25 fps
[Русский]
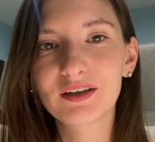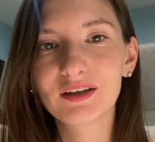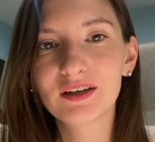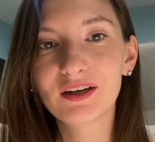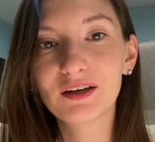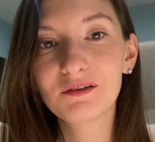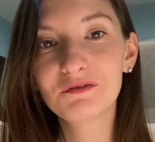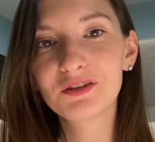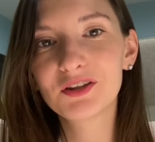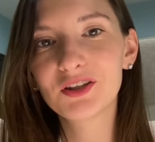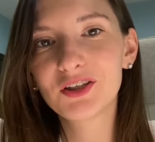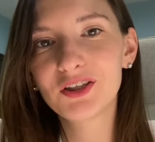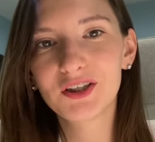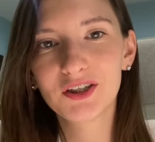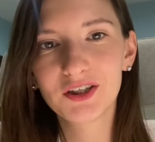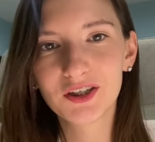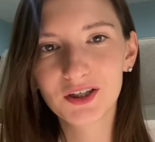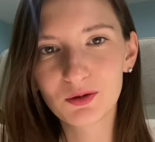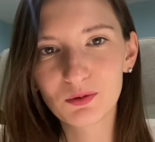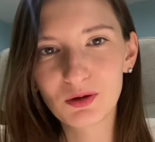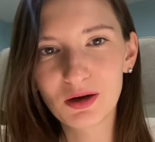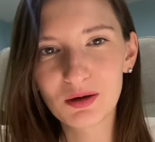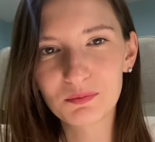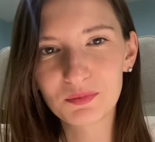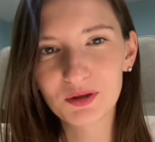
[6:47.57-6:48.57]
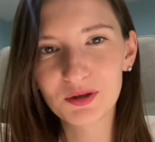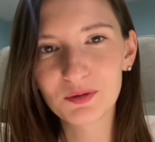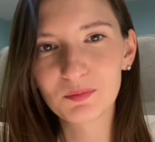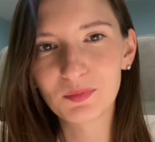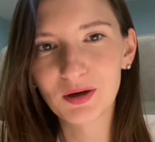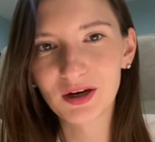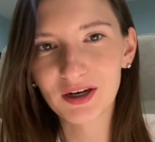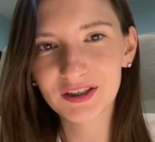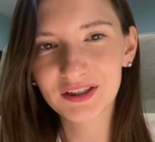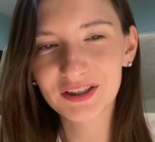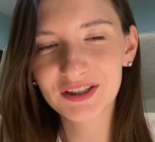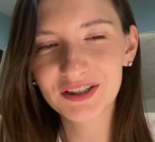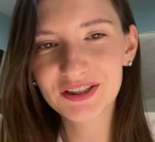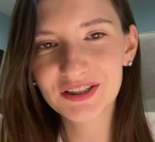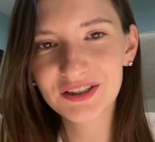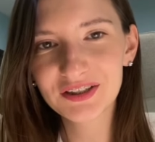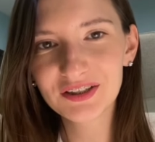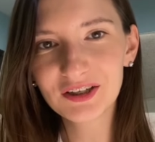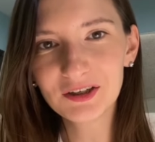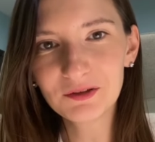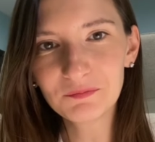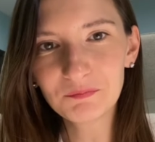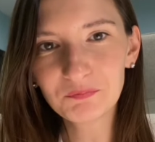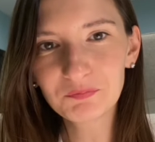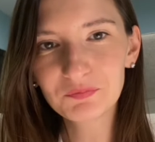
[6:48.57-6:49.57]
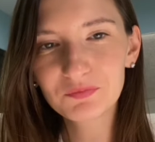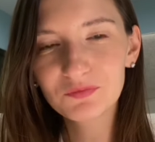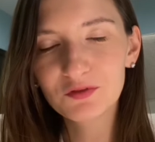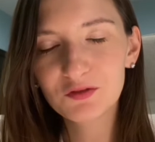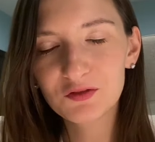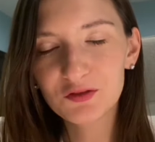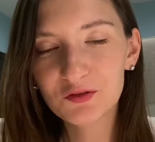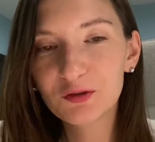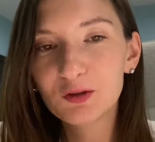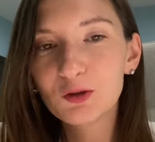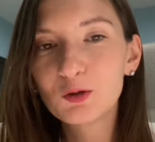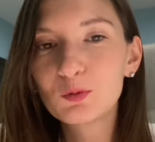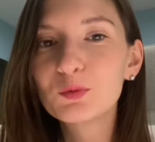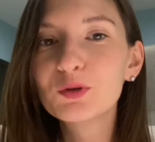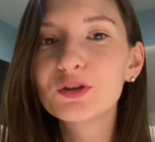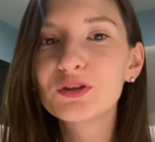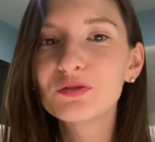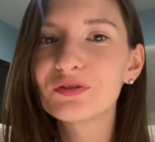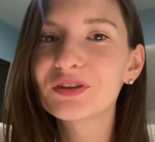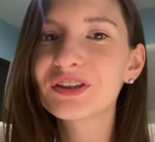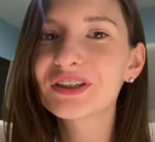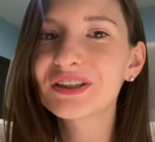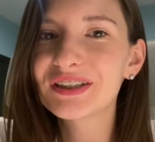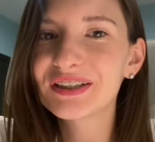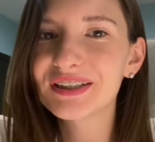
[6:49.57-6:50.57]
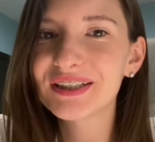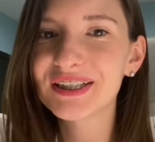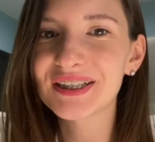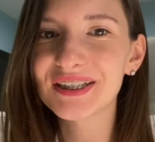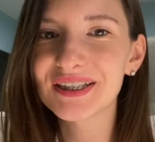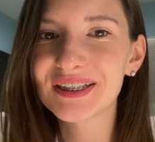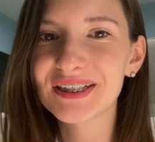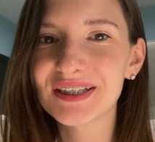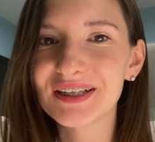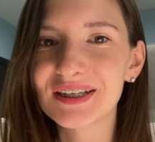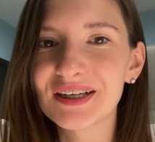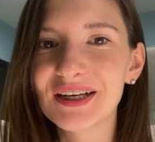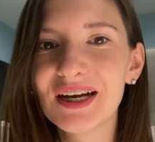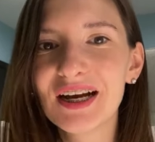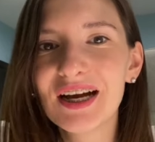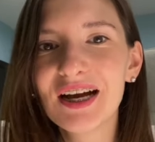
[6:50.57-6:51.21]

кафедре рекламы и маркетинга в своем университете